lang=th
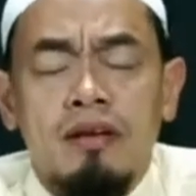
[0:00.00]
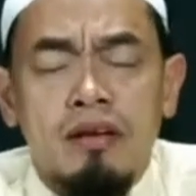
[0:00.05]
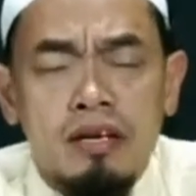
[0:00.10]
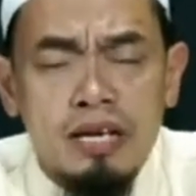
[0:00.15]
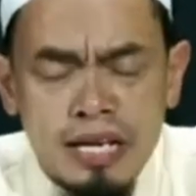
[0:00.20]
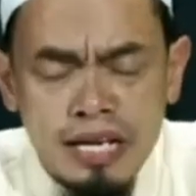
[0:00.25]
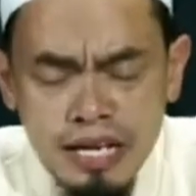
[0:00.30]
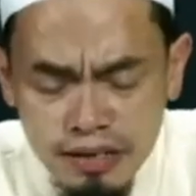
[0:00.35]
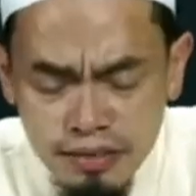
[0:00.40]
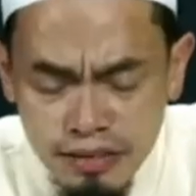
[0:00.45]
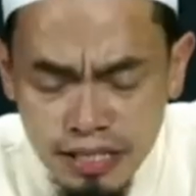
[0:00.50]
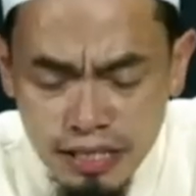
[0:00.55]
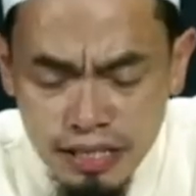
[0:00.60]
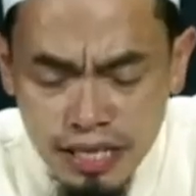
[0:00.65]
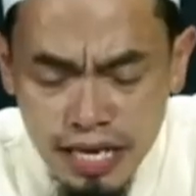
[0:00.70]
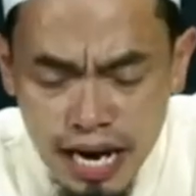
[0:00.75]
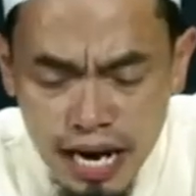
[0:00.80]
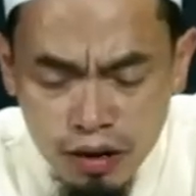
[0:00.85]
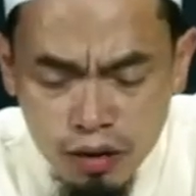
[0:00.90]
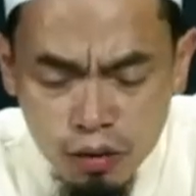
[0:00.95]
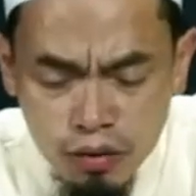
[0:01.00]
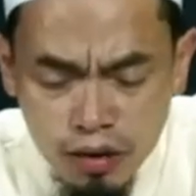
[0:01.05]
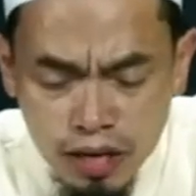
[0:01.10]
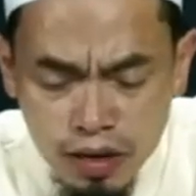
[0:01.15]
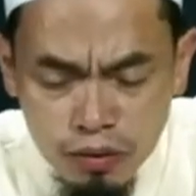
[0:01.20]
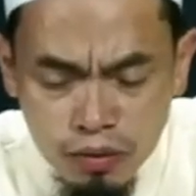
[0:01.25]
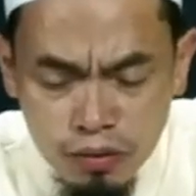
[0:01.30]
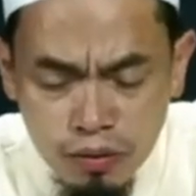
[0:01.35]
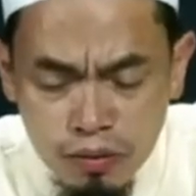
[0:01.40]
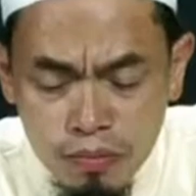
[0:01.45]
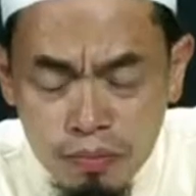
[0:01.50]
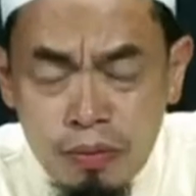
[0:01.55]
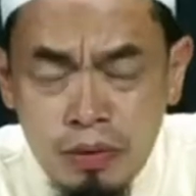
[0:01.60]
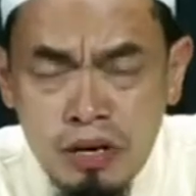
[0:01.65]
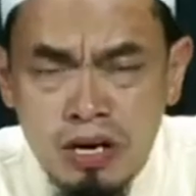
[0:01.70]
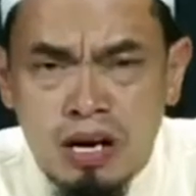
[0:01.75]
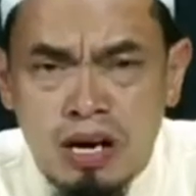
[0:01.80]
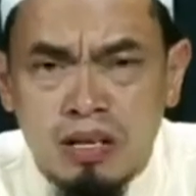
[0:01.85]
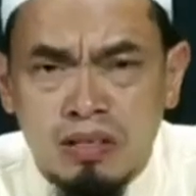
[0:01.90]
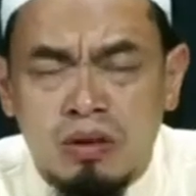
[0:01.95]
เนียดเจตนาของเขาเพื่อ
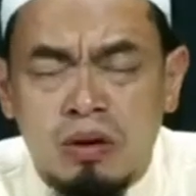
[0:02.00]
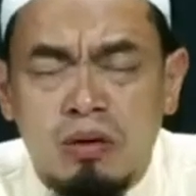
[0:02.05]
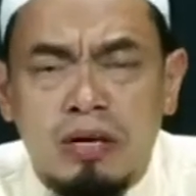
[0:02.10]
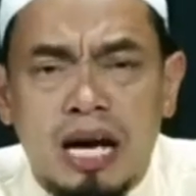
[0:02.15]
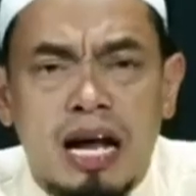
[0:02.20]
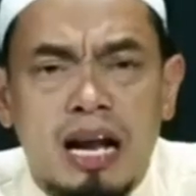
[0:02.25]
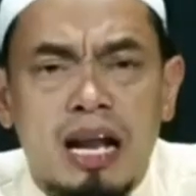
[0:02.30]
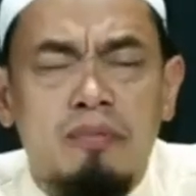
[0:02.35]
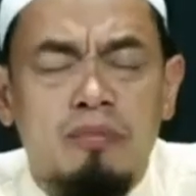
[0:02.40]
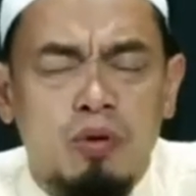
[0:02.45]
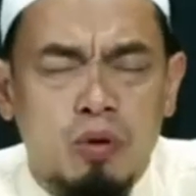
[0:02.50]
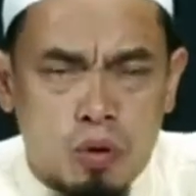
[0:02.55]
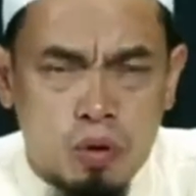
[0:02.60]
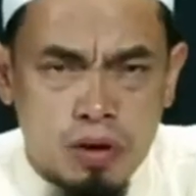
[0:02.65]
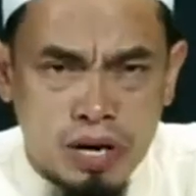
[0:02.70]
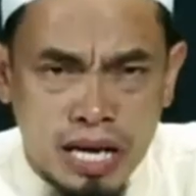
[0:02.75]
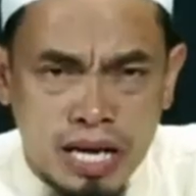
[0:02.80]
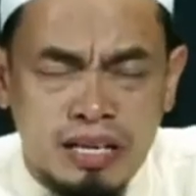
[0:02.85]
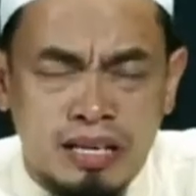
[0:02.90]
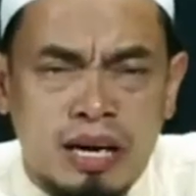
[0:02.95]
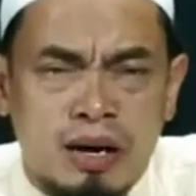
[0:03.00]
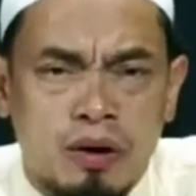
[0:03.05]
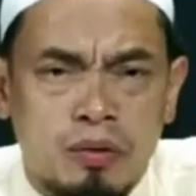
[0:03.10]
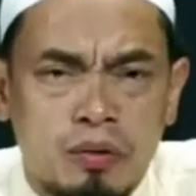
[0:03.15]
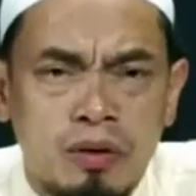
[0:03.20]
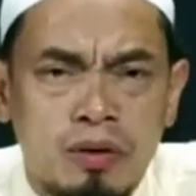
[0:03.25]
ต้องการให้ผู้คนเห็นเขา